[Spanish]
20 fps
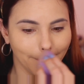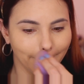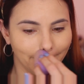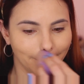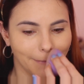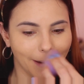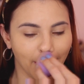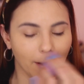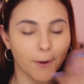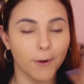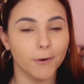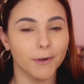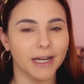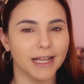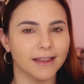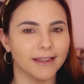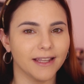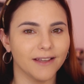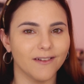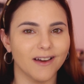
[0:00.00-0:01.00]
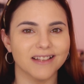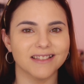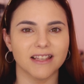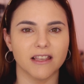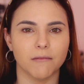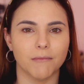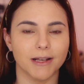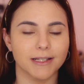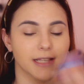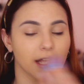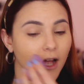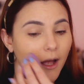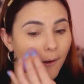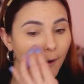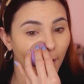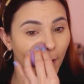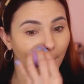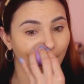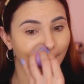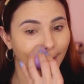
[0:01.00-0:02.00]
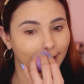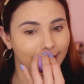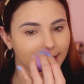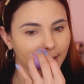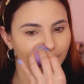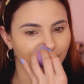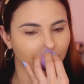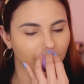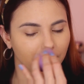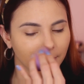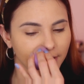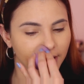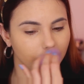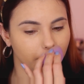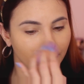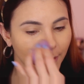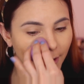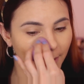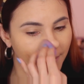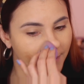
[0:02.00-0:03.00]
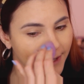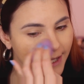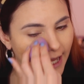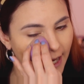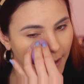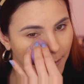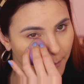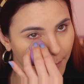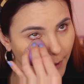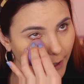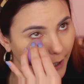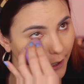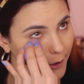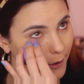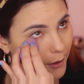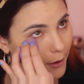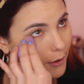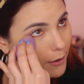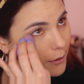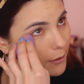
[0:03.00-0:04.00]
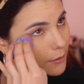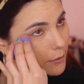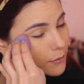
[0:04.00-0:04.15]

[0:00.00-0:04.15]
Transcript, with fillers: más cubritivas y más acabado mate por mi tipo de piel, pero